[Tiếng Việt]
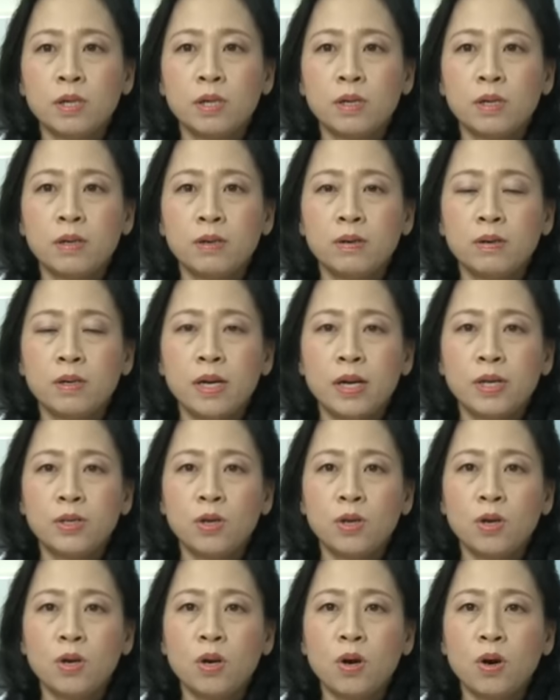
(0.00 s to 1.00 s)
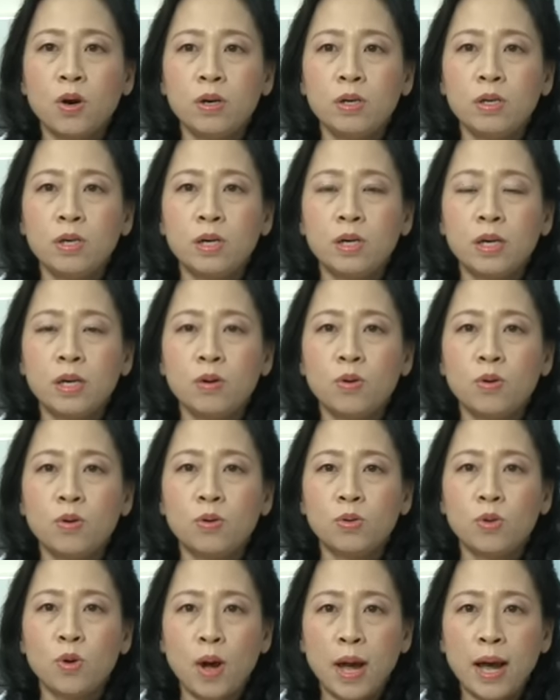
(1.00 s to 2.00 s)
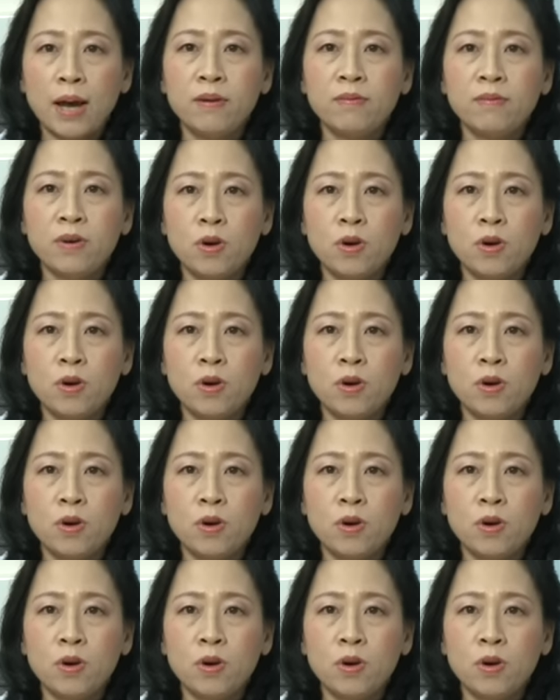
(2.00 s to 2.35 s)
Ờ, để cho nó có được cái độ thoáng và